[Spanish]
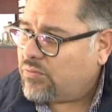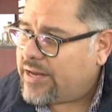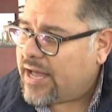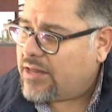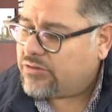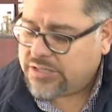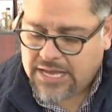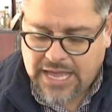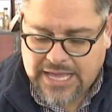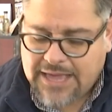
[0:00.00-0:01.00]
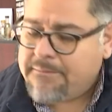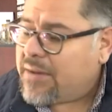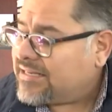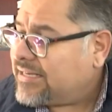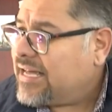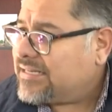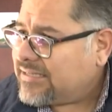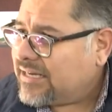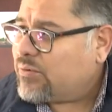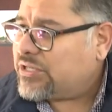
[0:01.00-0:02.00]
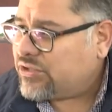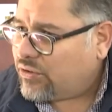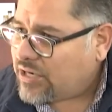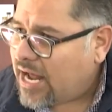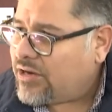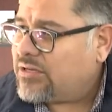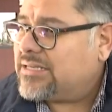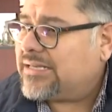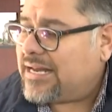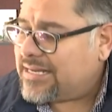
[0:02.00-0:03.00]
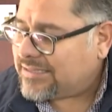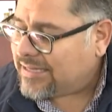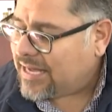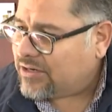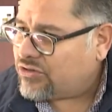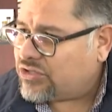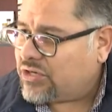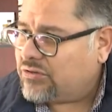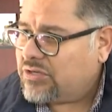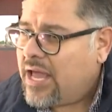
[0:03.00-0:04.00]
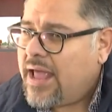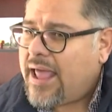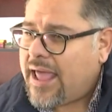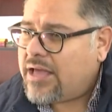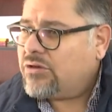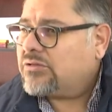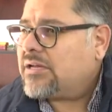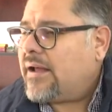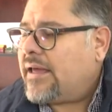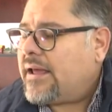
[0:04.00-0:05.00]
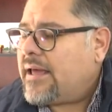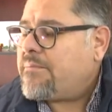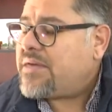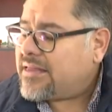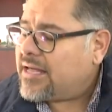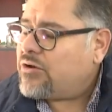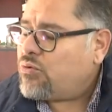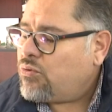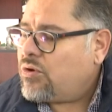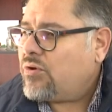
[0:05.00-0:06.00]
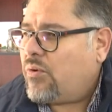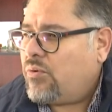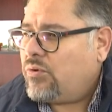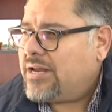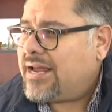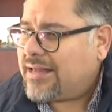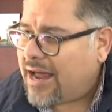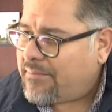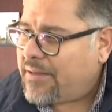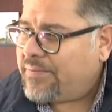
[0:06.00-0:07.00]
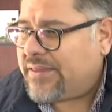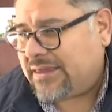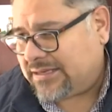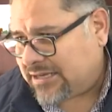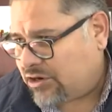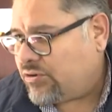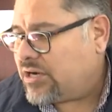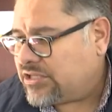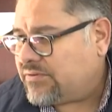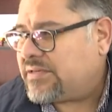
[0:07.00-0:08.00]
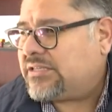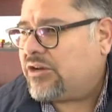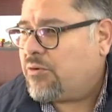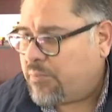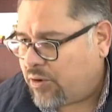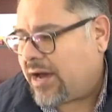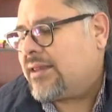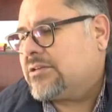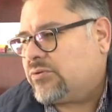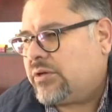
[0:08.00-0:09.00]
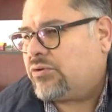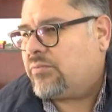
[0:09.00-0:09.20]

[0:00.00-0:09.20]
obligados y en base a ese cuestionario, en, ese diagnóstico, ellos eh, emiten un dictamen de desarrollo archivístico por cada sujeto